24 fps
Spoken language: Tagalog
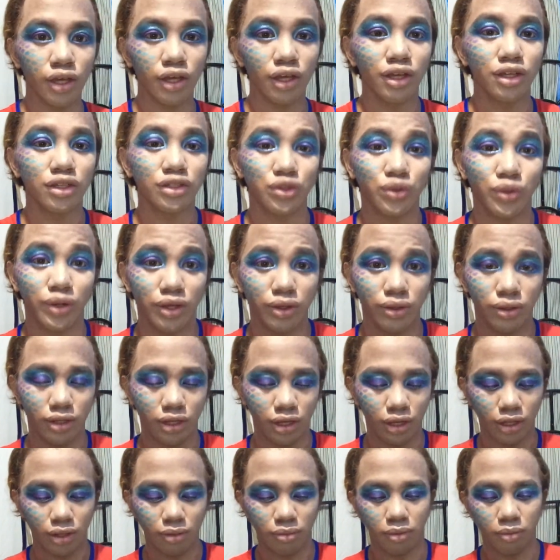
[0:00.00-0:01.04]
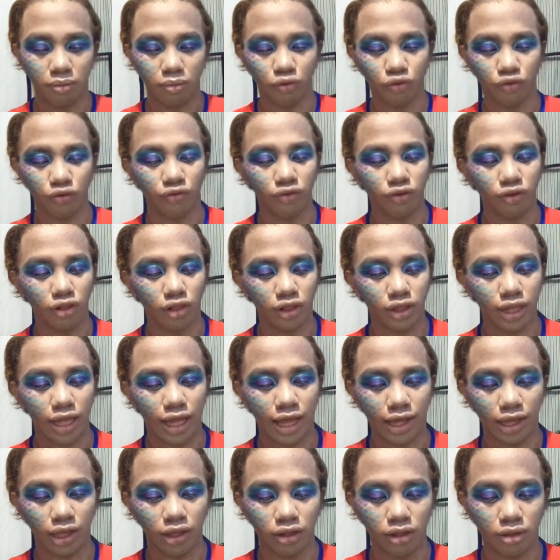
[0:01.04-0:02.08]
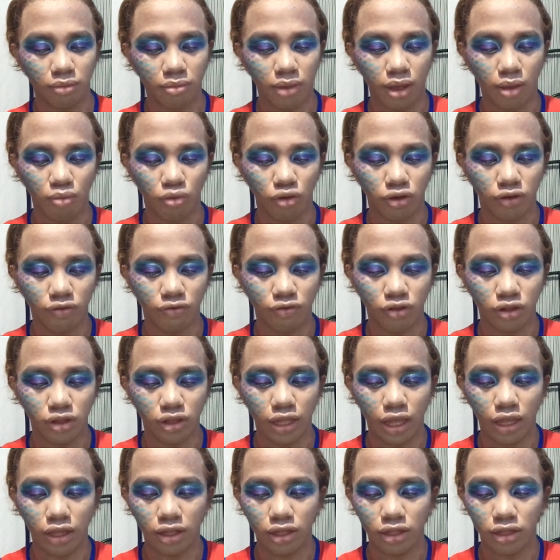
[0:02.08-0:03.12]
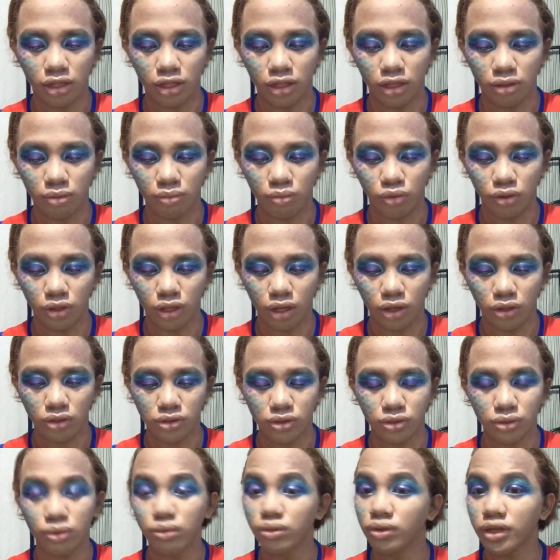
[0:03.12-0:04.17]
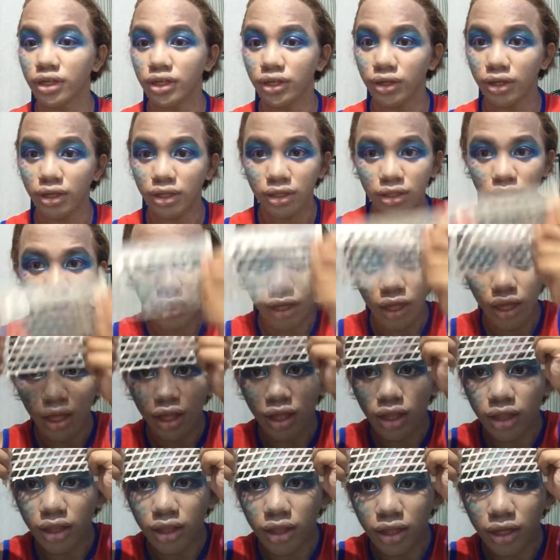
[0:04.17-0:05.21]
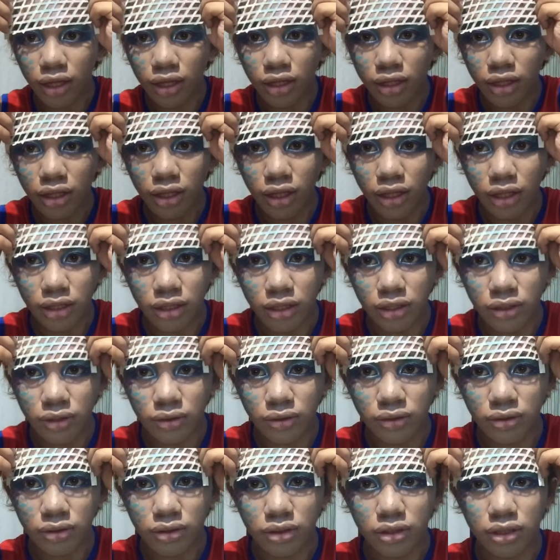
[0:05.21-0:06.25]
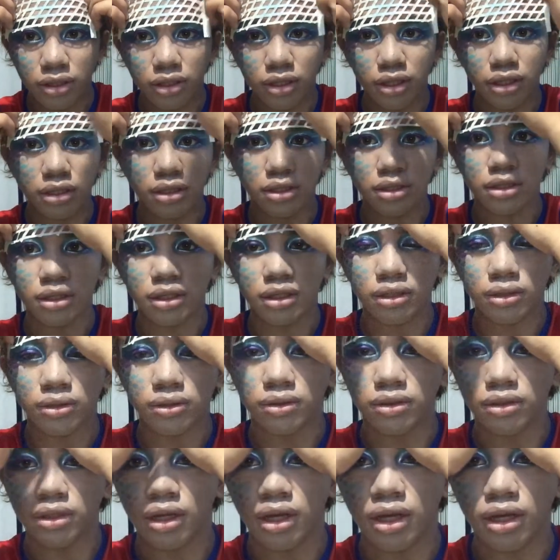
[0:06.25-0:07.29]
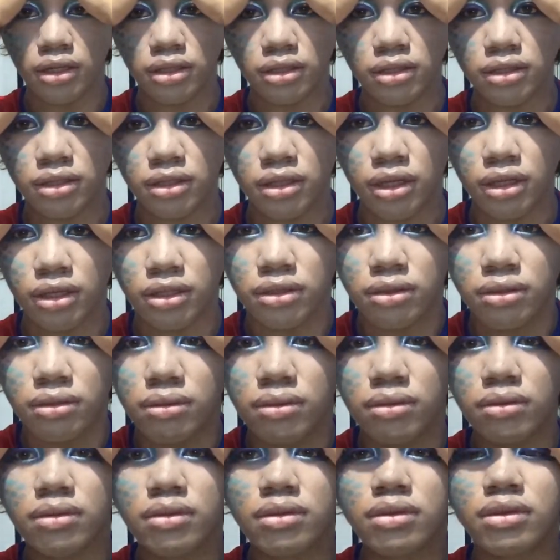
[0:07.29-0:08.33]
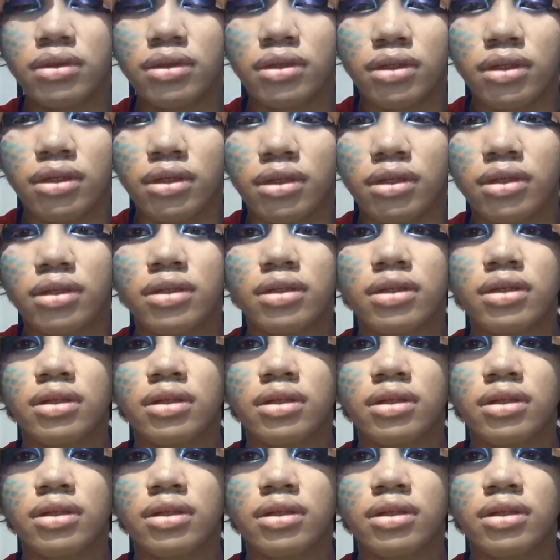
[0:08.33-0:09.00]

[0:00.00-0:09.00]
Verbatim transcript: Lagyan natin yung sa noon naman natin. So, ayan. Ayan, lalagyan naman natin sa ng noo. Ayan. Ngayon, para naman siyang keyboard.